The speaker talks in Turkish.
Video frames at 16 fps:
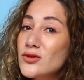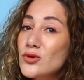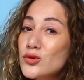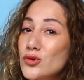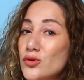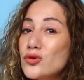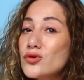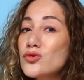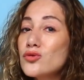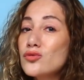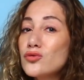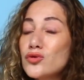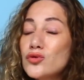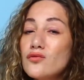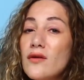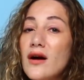çocuğunuzun
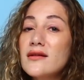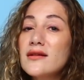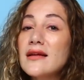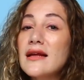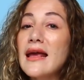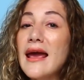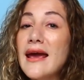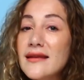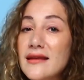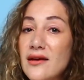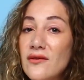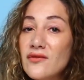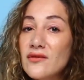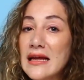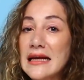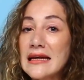uzun vadedeki
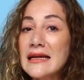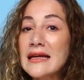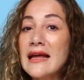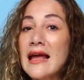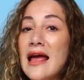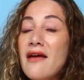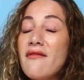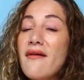hedeflerini